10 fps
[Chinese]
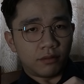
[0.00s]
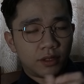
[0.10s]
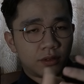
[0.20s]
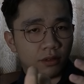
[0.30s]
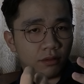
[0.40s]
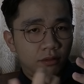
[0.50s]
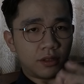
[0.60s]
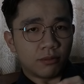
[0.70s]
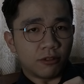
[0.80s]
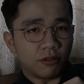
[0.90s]
为什么？
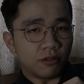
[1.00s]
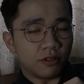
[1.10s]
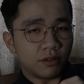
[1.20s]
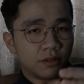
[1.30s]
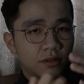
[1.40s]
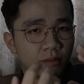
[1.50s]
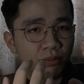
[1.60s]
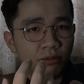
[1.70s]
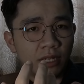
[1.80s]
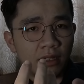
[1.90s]
为什么说就是
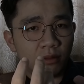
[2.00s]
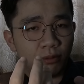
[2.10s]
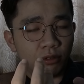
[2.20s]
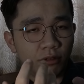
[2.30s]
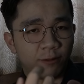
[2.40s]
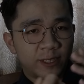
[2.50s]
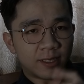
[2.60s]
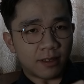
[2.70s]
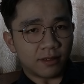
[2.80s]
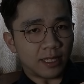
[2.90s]
不它的不同非
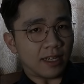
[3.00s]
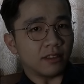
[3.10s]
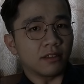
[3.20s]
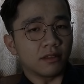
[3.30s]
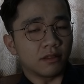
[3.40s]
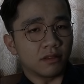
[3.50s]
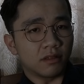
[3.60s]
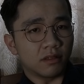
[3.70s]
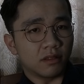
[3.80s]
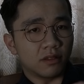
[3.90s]
常大呢？
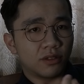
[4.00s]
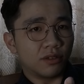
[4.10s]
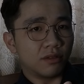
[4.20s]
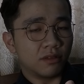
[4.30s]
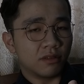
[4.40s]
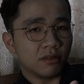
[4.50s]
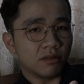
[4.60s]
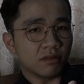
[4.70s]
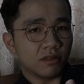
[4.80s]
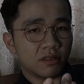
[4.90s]
就
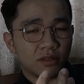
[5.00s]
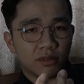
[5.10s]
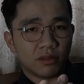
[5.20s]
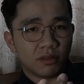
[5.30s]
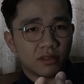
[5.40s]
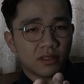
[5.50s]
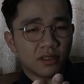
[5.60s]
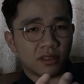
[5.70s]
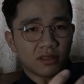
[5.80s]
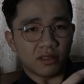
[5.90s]
就是说
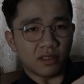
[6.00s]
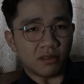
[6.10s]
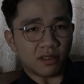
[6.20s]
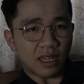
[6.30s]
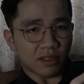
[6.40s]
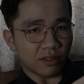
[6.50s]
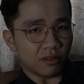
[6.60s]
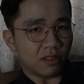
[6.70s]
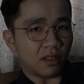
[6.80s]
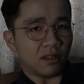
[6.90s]
你能感
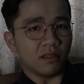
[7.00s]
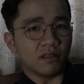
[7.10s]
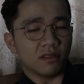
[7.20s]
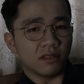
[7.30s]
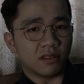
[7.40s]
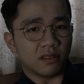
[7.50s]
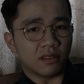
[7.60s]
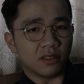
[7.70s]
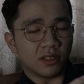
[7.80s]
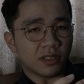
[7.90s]
受到。
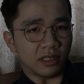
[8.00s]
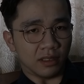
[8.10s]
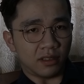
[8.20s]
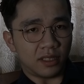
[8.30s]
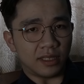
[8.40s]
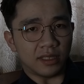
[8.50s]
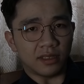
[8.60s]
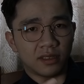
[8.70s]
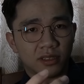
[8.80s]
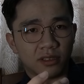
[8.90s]
整
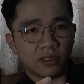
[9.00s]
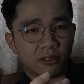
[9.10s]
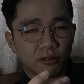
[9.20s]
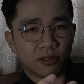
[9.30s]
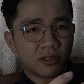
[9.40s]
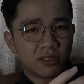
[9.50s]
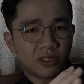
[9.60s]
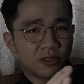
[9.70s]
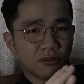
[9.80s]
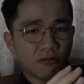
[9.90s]
体是就是
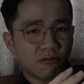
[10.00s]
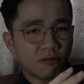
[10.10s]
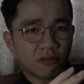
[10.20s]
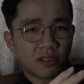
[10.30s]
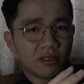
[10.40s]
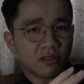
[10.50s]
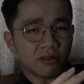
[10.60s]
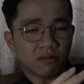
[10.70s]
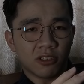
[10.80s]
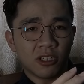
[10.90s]
中国那
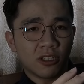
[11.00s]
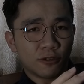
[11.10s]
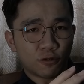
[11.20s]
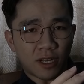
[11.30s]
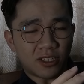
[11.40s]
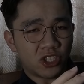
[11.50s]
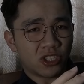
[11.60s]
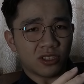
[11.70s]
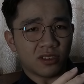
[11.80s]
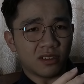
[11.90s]
种原
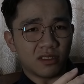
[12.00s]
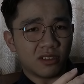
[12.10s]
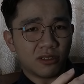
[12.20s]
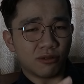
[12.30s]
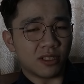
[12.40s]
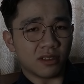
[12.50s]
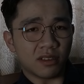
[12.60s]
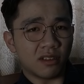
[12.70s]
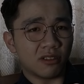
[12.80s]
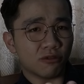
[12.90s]
始社会底
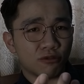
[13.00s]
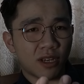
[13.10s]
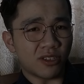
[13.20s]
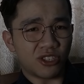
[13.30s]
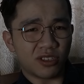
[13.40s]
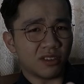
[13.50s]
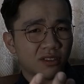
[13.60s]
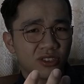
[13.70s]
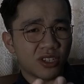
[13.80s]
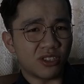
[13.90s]
层那种原始
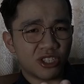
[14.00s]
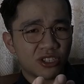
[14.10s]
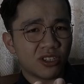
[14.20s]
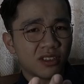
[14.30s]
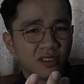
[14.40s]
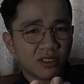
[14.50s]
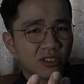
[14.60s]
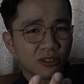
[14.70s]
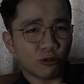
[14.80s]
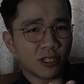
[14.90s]
的人吃人的
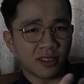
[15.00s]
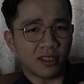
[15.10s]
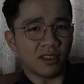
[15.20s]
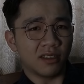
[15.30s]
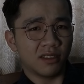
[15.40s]
社会呢，